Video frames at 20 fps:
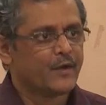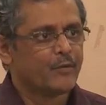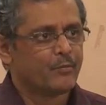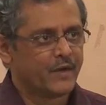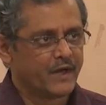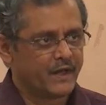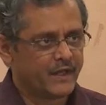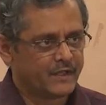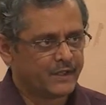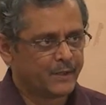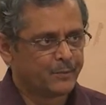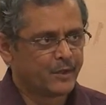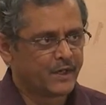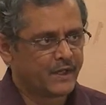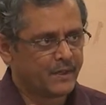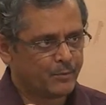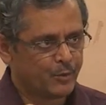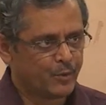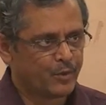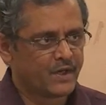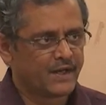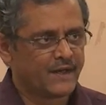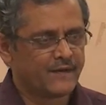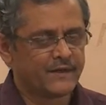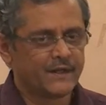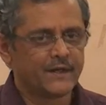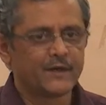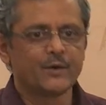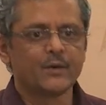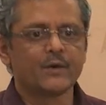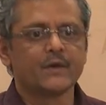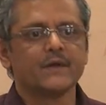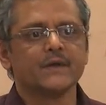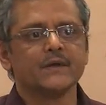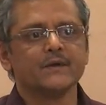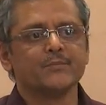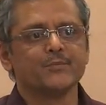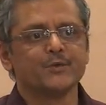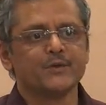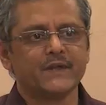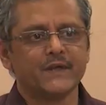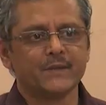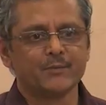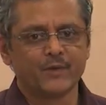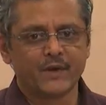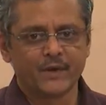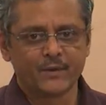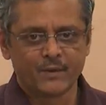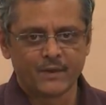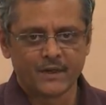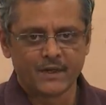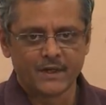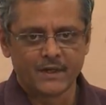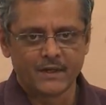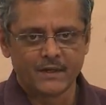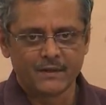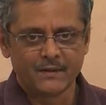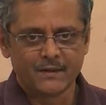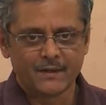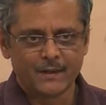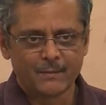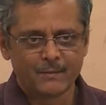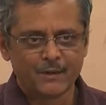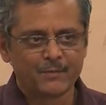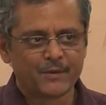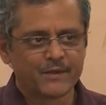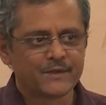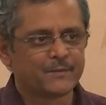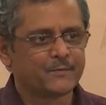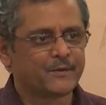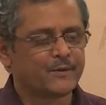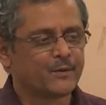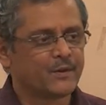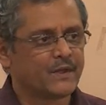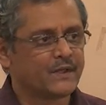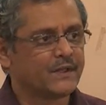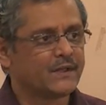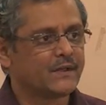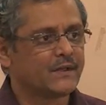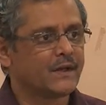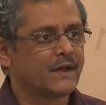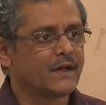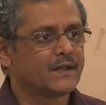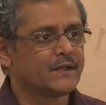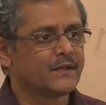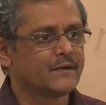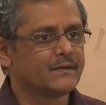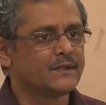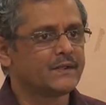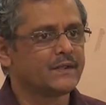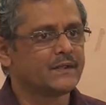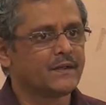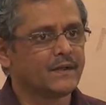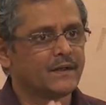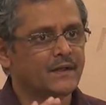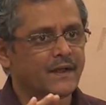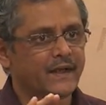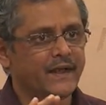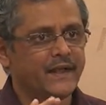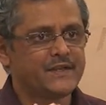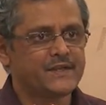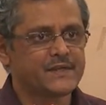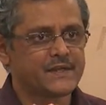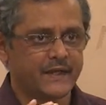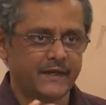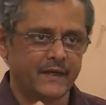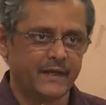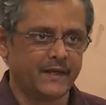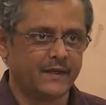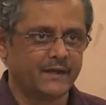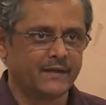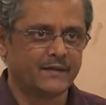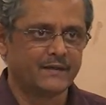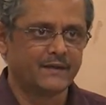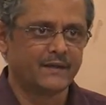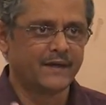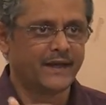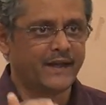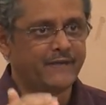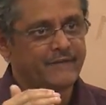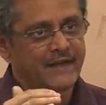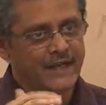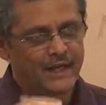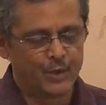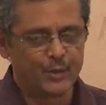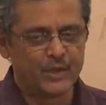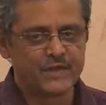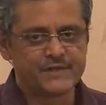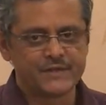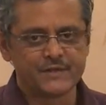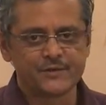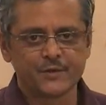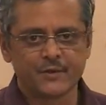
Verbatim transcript: பட் இந்த முறை மூன்றாவதாக ஒரு புதிய முறை ஒன்றை அமல்படுத்தப்பட்டுள்ளது அதாவது ரீசெக்கிங் ரீவேல்யூவேஷன்